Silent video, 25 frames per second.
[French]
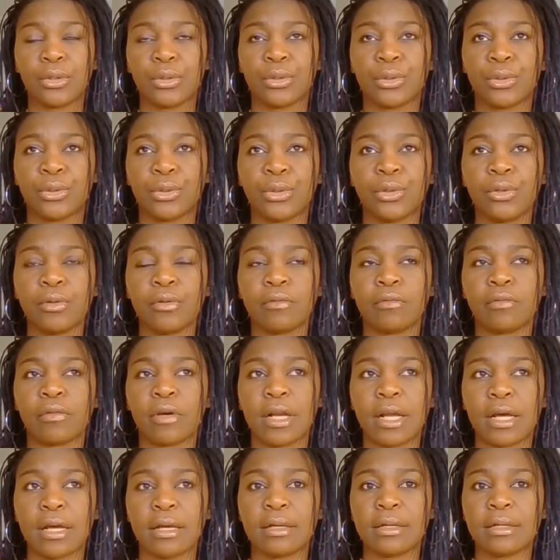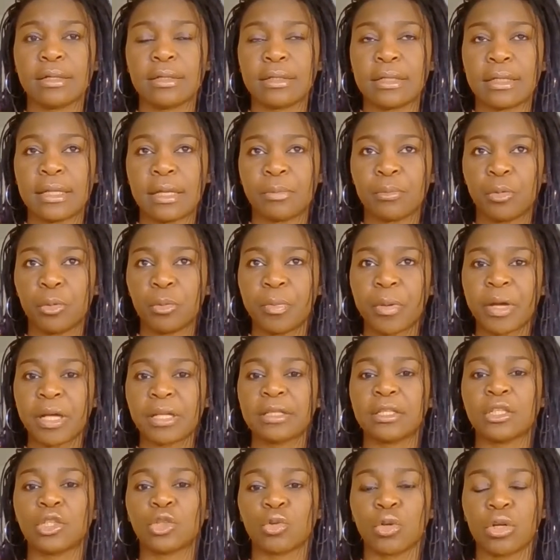que voilà, la plupart
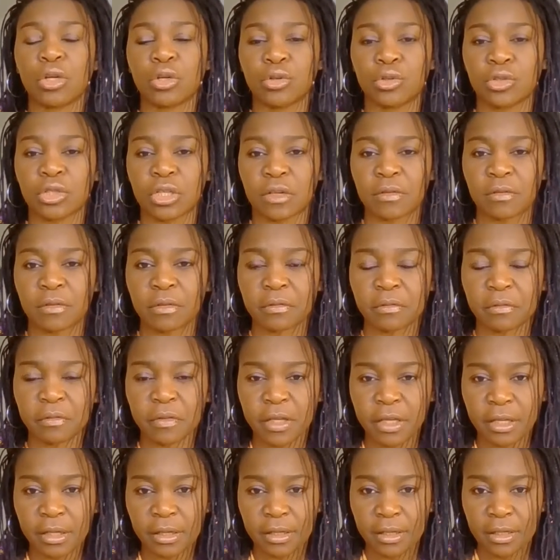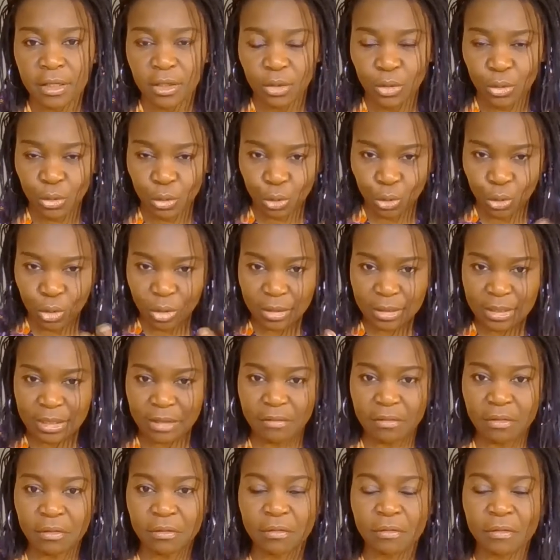des choix que j'avais faits, je les
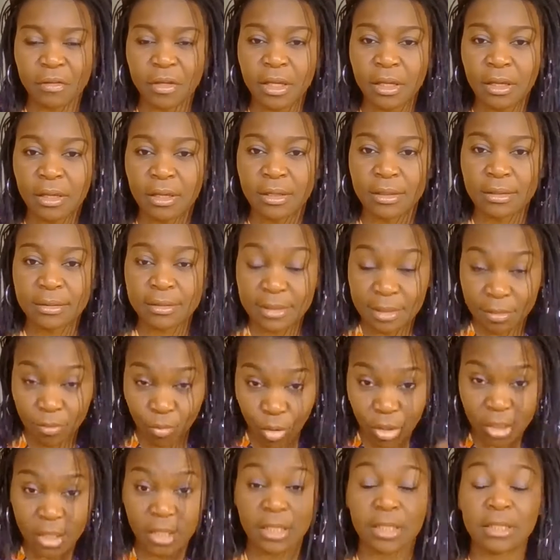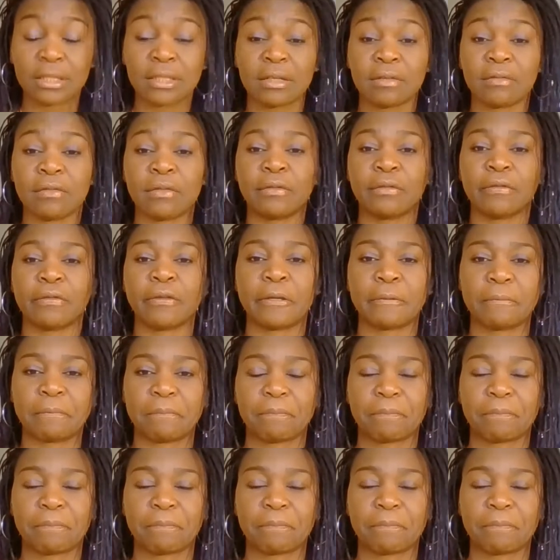avais faits, c'est moi qui les avais faits.